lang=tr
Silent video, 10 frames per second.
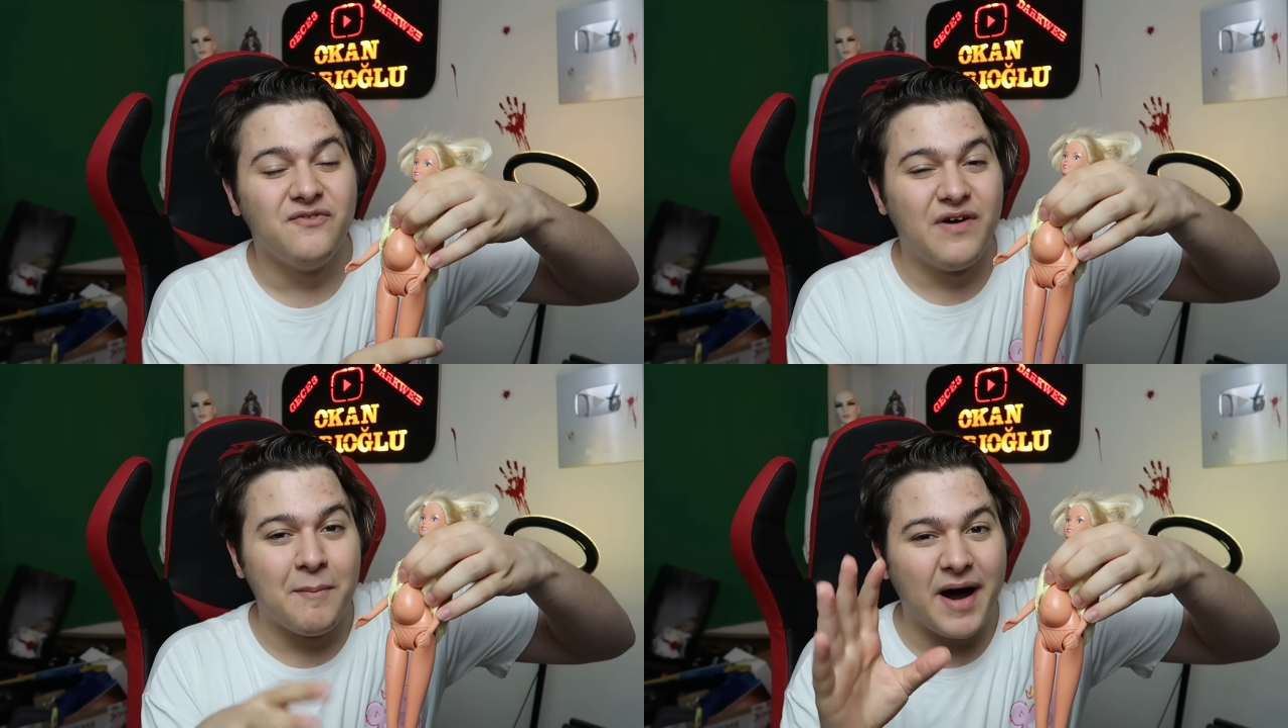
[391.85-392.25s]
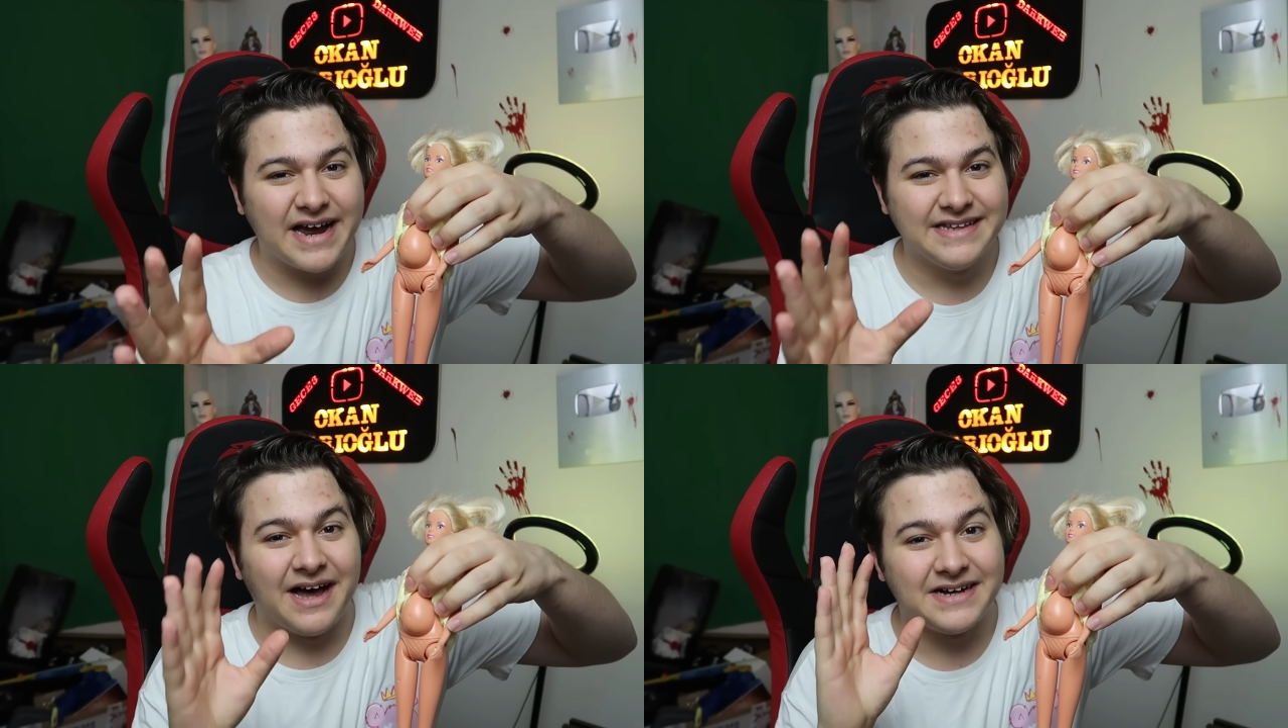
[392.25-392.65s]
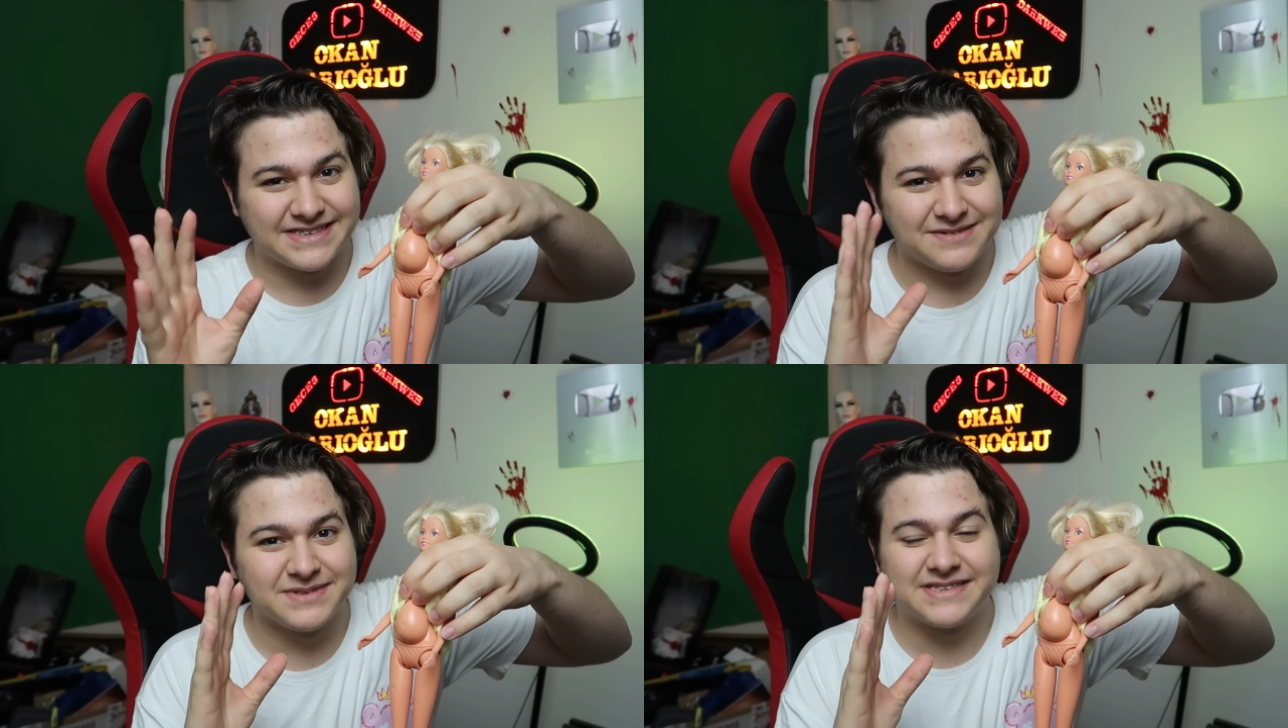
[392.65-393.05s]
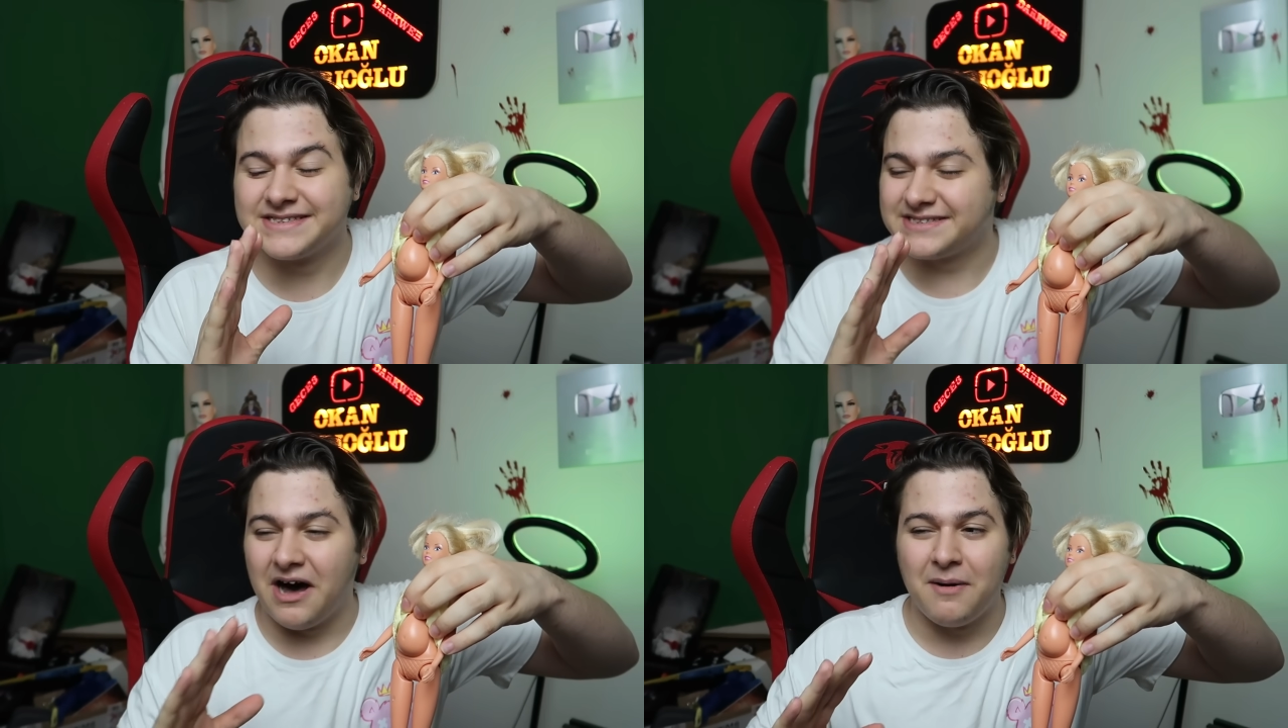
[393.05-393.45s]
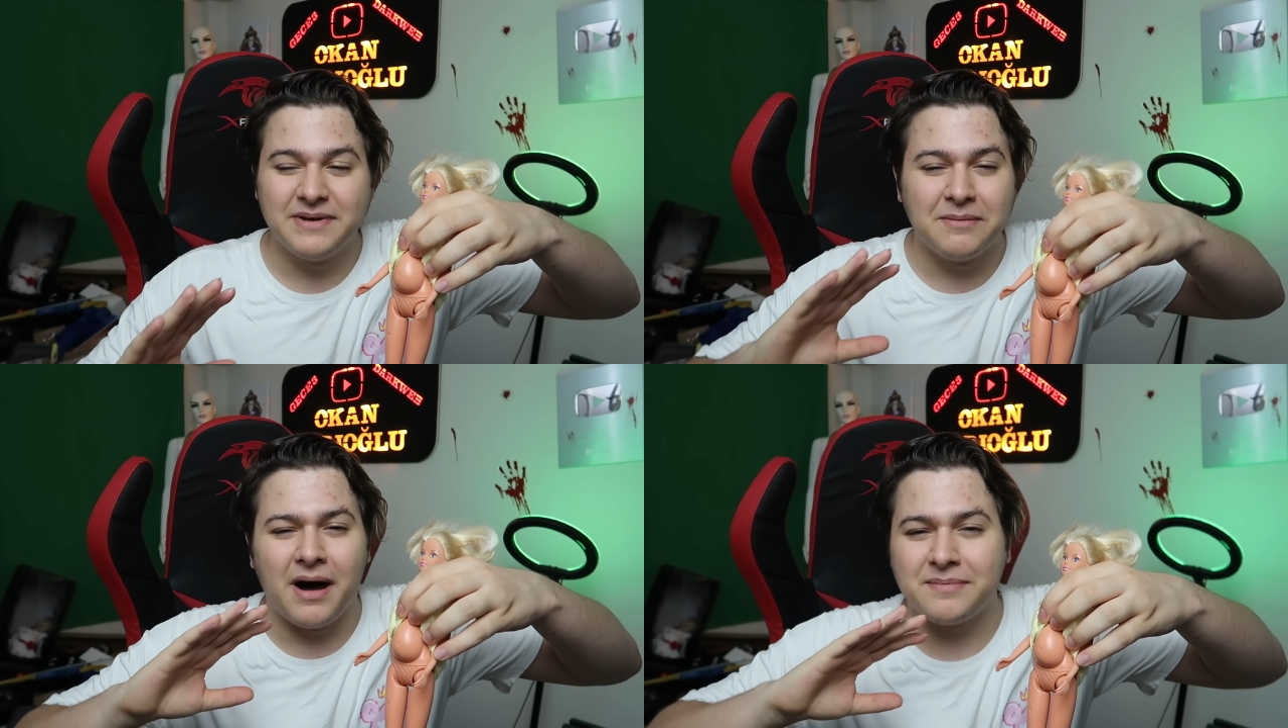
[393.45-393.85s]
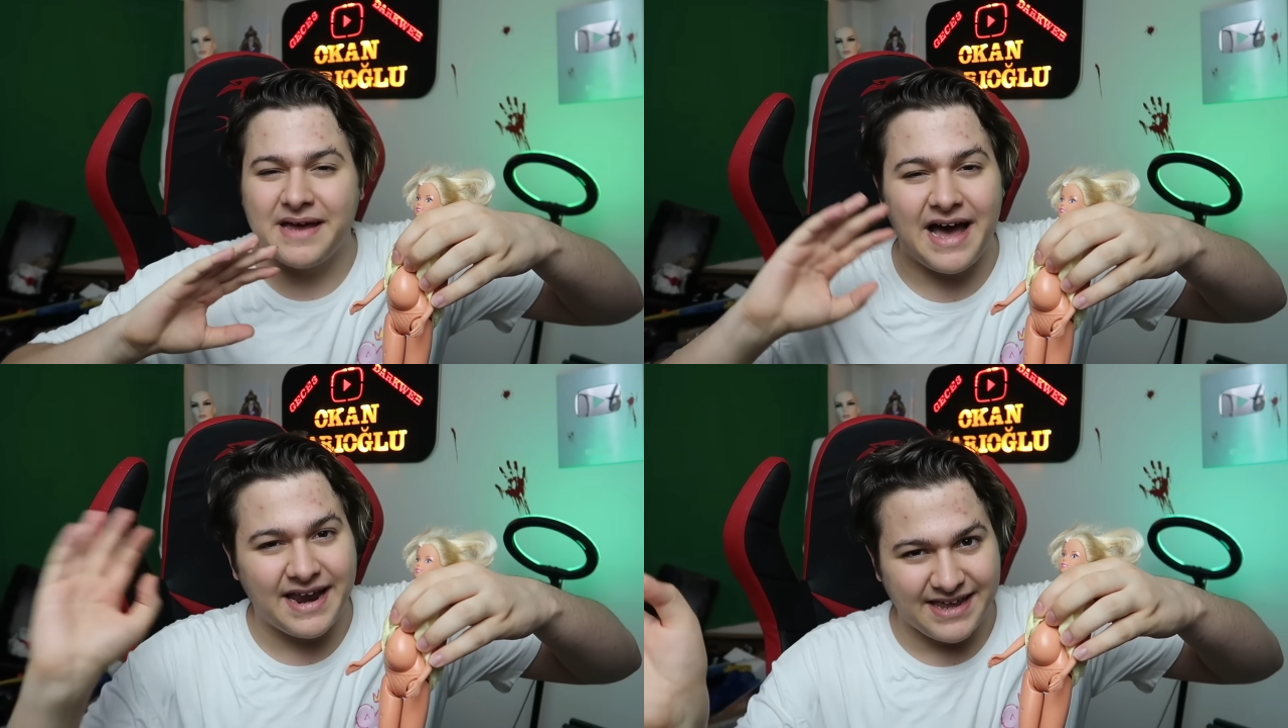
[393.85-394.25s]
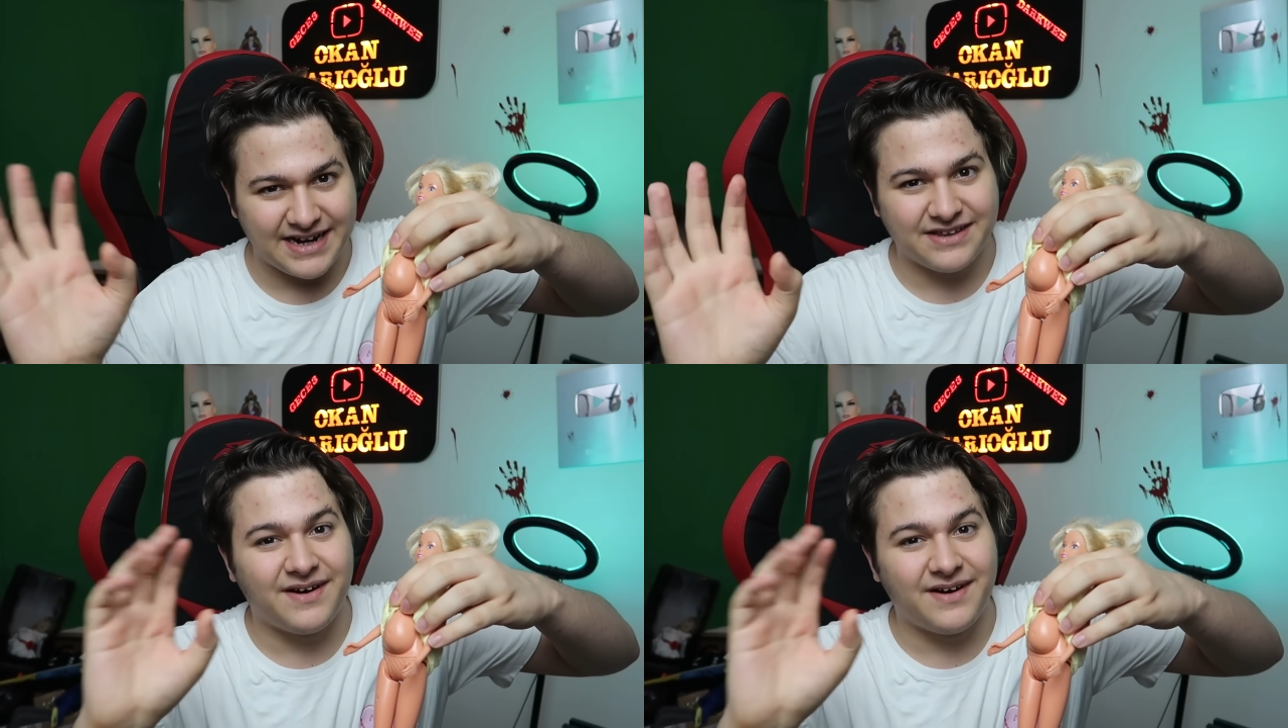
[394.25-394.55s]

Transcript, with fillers: Ve bakın hazır mısınız? Hamile Barbie her yerde